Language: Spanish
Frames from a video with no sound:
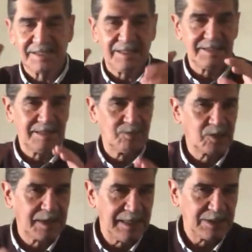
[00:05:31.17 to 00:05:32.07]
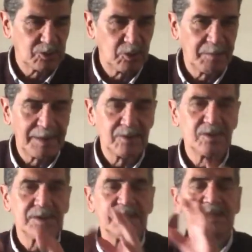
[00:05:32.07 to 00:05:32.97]
que dijimos que el
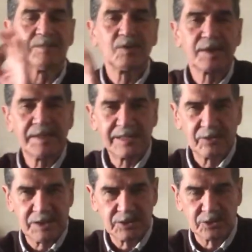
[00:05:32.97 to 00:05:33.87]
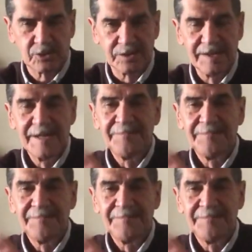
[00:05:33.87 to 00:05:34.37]
estómago y dijimos que era el corazón,